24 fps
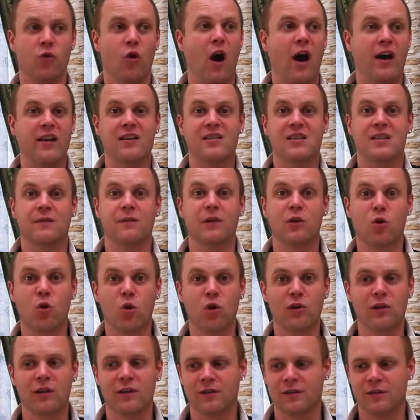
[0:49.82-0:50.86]
Ну а если вы
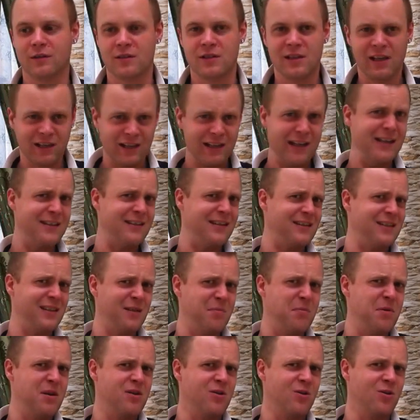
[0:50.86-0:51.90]
голодны, заклейте
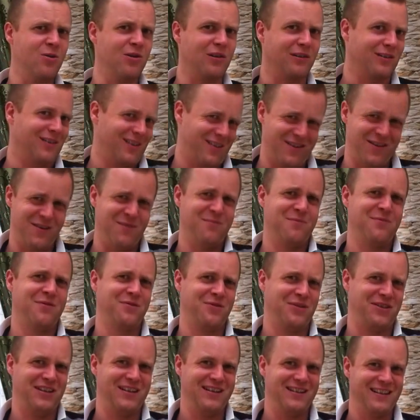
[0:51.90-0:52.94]
себе рот и не
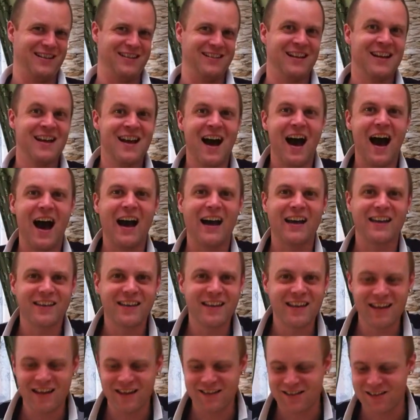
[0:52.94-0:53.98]
мучайтесь. А
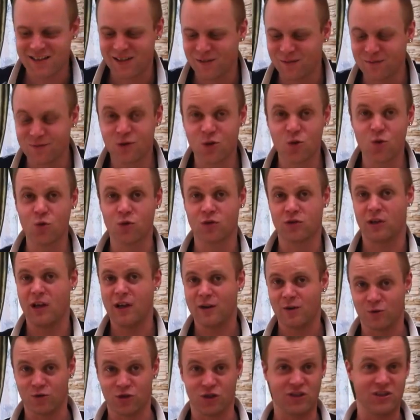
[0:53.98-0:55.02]
если вдруг
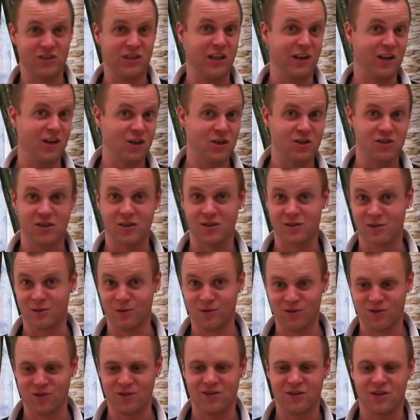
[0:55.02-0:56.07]
так уже исторически логике
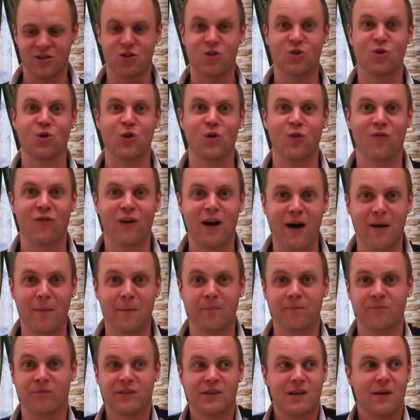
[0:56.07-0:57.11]
сложится, что
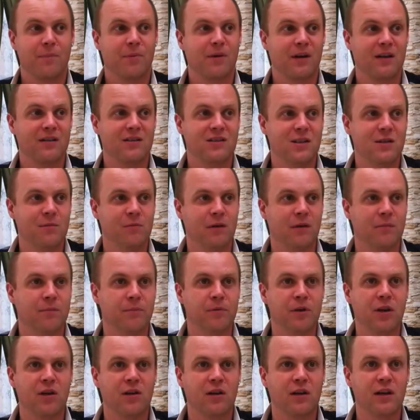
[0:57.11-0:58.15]
вам необходимо
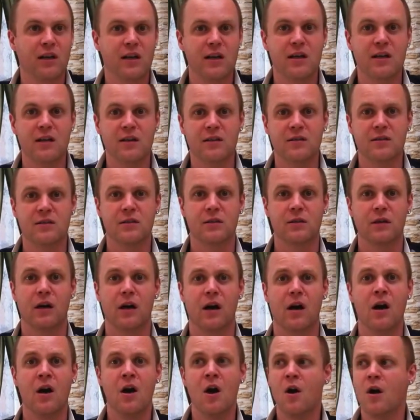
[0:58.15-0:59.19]
приклеить
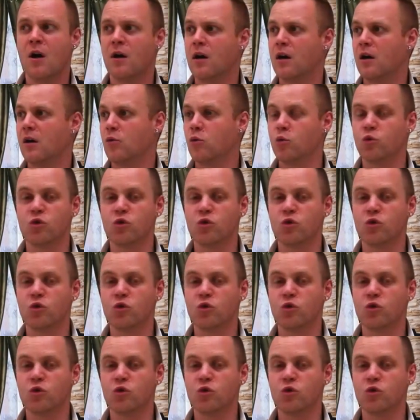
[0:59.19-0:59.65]
а, а,